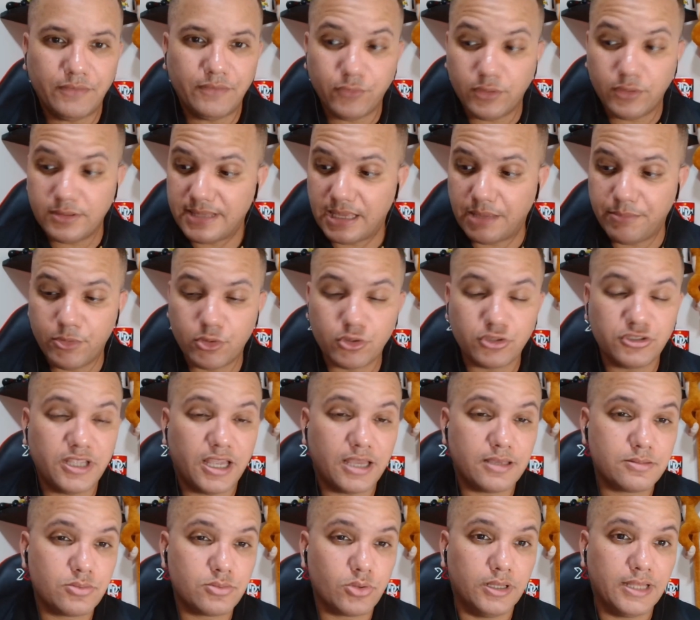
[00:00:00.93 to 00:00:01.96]
Olá, você,
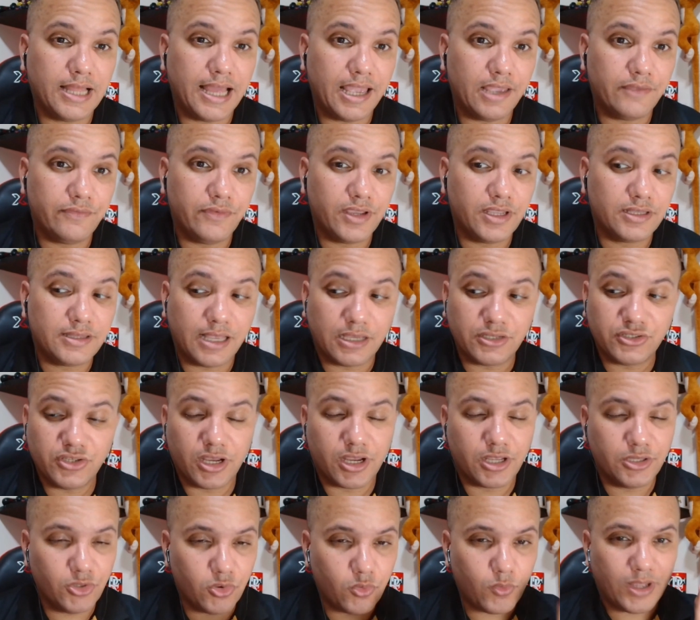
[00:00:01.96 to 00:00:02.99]
amigos da Sion Live, que está
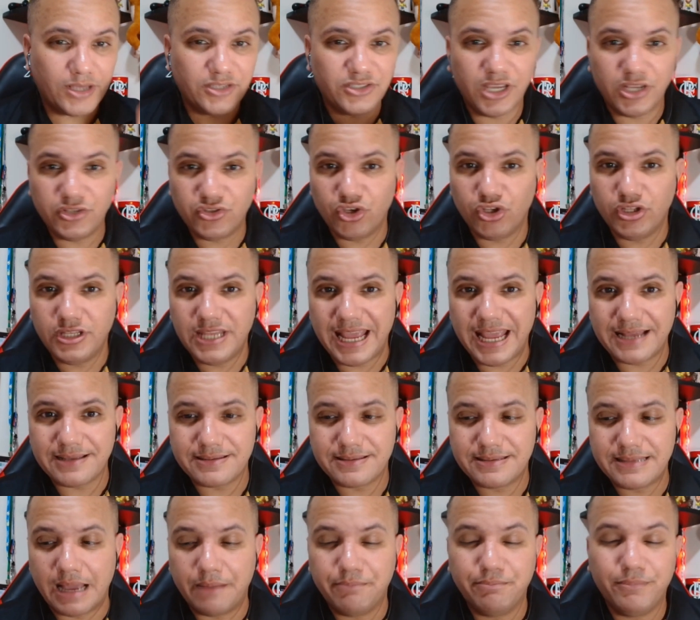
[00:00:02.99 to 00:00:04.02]
chegando com a gente
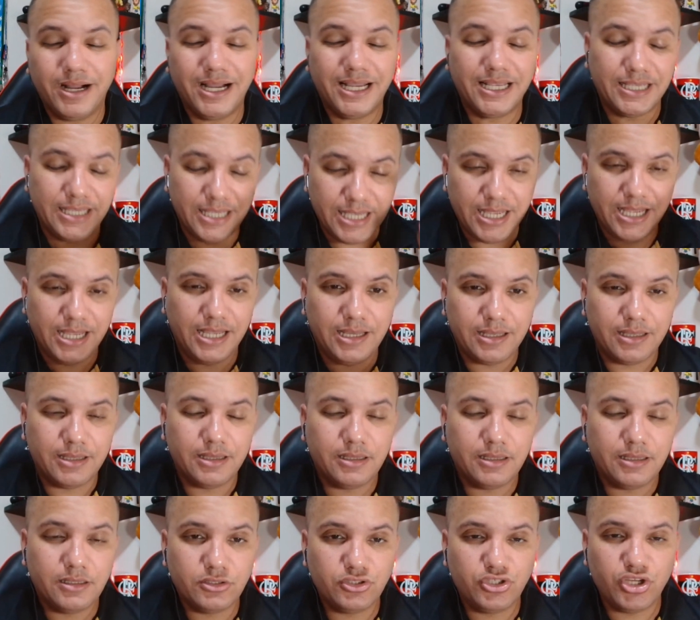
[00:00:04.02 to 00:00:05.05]
nessa manhã
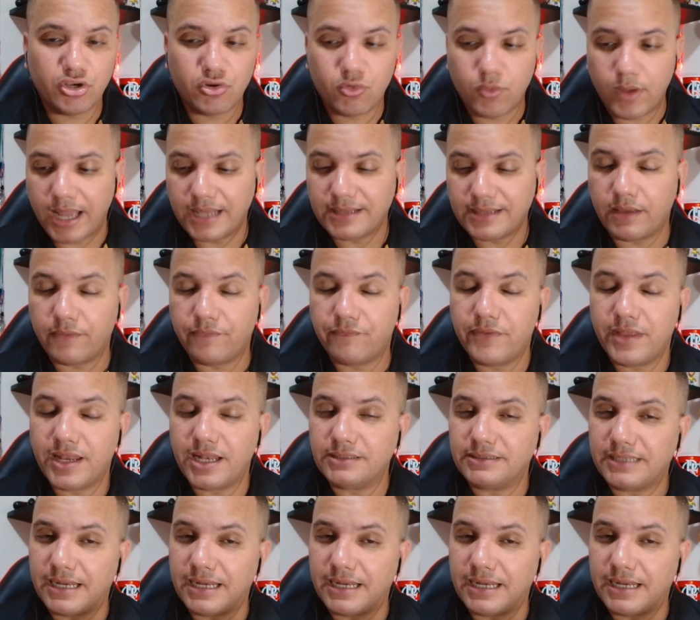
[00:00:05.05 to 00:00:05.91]
de quarta-feira,